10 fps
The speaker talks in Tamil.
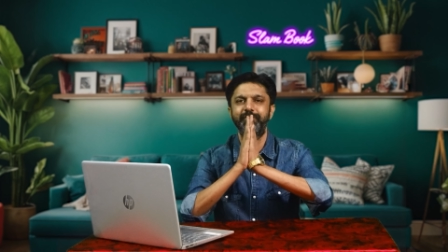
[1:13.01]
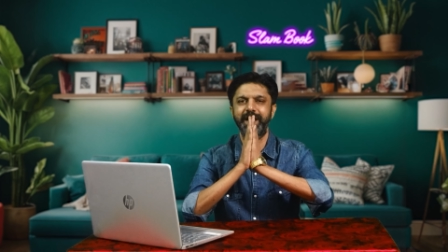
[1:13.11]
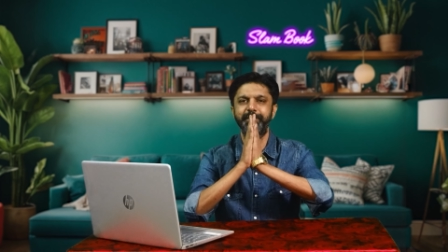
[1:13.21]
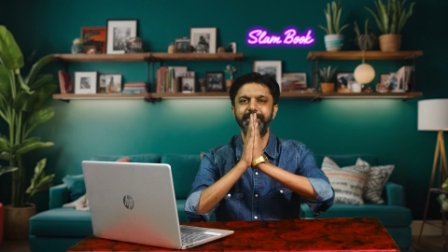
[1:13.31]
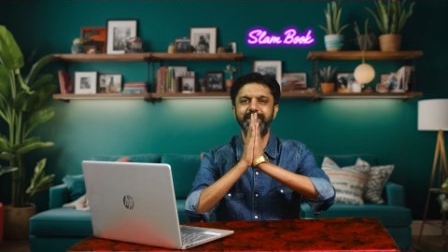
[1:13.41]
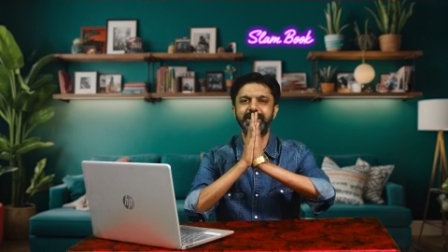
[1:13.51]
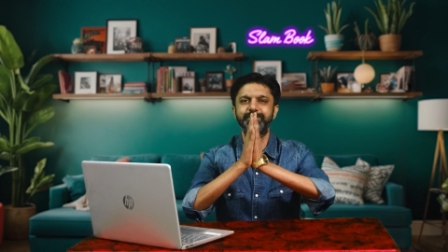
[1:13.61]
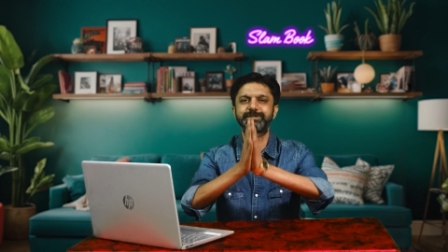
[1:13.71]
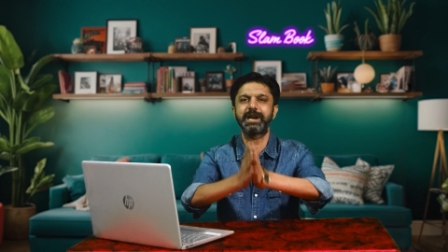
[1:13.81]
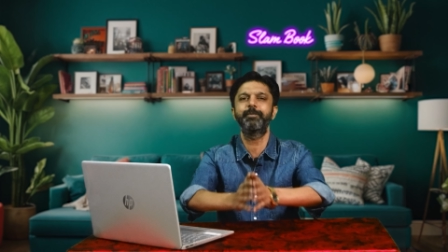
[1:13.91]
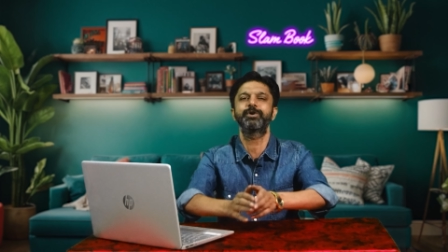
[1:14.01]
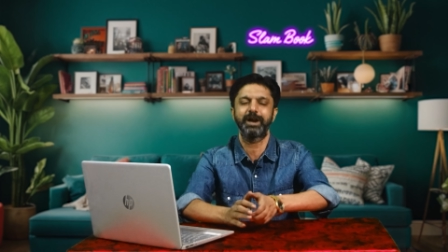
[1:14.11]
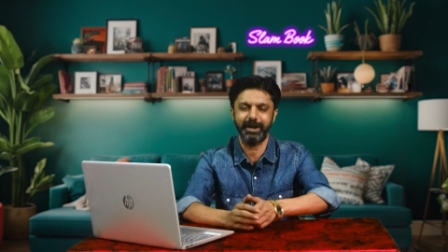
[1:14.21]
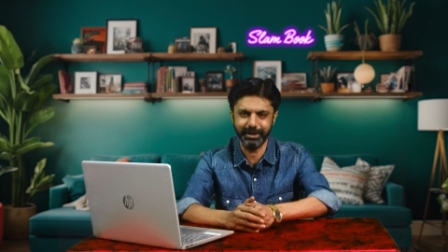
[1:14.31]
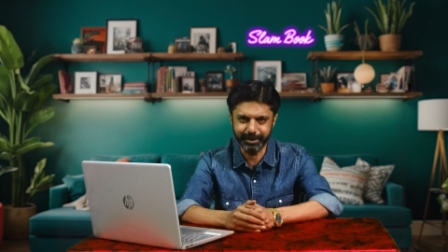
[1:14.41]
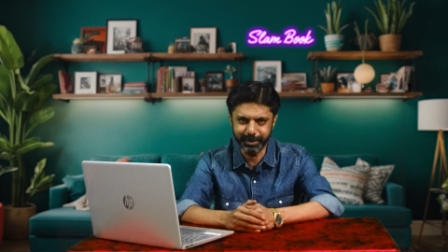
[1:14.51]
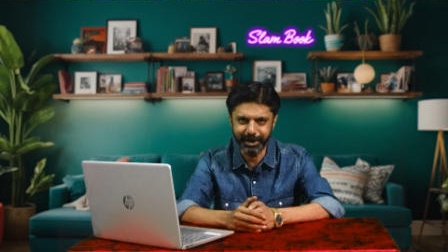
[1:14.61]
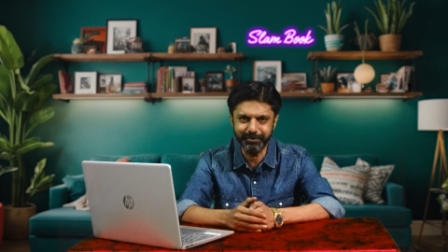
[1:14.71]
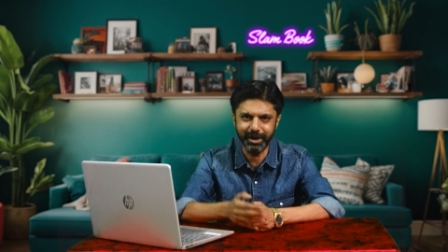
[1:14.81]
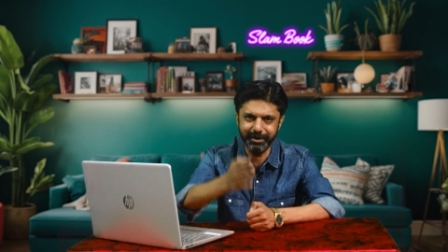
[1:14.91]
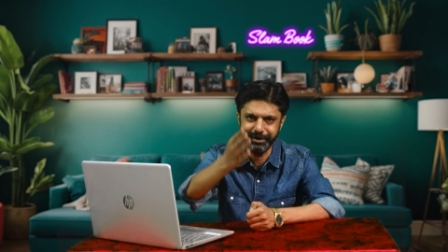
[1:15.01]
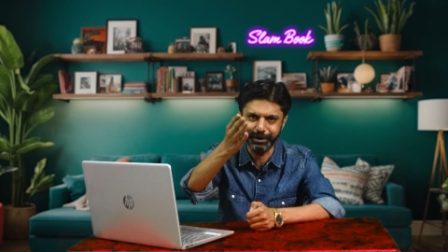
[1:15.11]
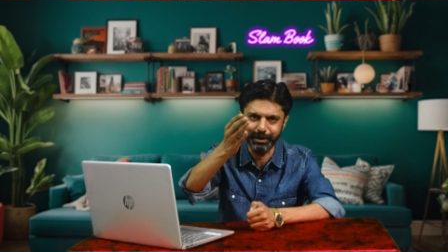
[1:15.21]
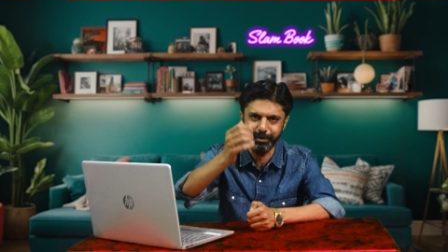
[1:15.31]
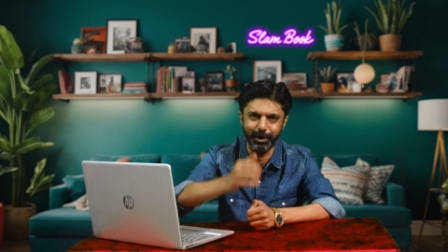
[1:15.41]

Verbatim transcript: வணக்கம் அண்ட் வெல்கம் டு ஸ்லாம் நான் காதல் மீரான் வாங்க வீடியோக்குள்ளே